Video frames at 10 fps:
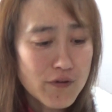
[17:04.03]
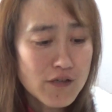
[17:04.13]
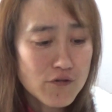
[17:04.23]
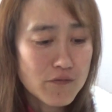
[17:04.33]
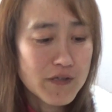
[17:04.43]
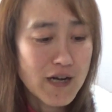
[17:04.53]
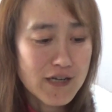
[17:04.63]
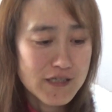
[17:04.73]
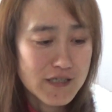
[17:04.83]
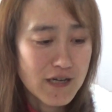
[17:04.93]
の辺ちょっとみんな
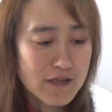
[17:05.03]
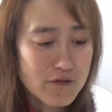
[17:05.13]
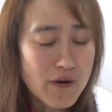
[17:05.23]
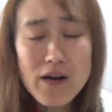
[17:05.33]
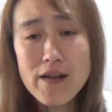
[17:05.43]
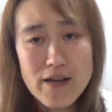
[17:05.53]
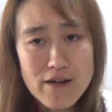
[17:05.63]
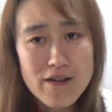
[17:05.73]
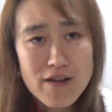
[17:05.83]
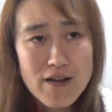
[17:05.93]
履き違えてる。わからへん。
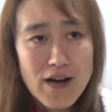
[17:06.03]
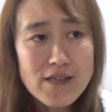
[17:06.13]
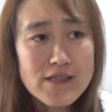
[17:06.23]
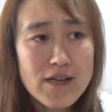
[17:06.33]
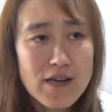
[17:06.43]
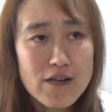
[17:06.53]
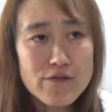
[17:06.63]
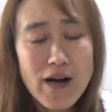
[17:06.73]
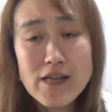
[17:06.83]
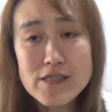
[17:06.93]
あっちゃんから
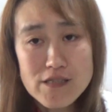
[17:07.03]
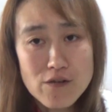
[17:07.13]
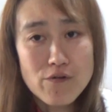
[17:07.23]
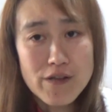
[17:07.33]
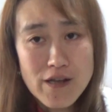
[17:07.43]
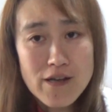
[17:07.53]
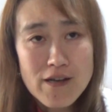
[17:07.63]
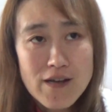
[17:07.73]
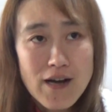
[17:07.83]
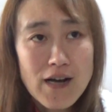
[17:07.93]
言うアンチっていうのはね、
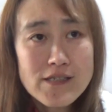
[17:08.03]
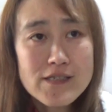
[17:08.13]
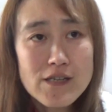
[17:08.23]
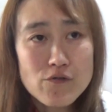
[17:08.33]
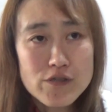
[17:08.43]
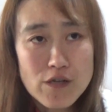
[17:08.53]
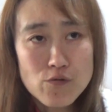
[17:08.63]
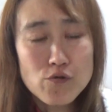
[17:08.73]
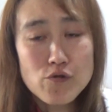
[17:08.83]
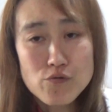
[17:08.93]
あっちゃんのして
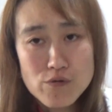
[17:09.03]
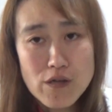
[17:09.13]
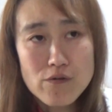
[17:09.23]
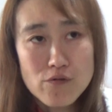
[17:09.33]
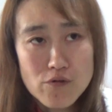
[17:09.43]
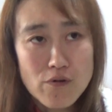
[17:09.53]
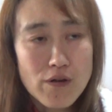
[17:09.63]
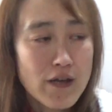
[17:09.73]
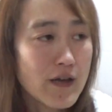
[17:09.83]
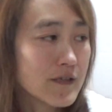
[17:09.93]
ること、言ってること、
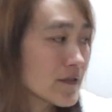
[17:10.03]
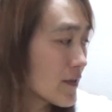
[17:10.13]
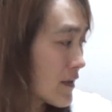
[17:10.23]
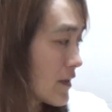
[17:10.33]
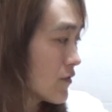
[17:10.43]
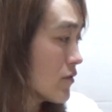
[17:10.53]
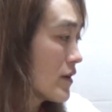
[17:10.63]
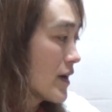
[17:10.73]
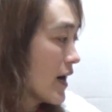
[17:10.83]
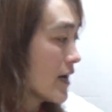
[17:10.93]
えー、あっゃんの
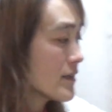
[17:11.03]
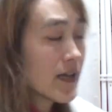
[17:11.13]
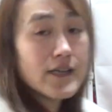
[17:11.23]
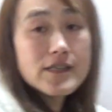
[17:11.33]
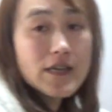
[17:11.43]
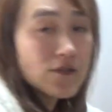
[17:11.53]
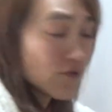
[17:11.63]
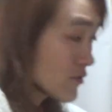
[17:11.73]
反対意見の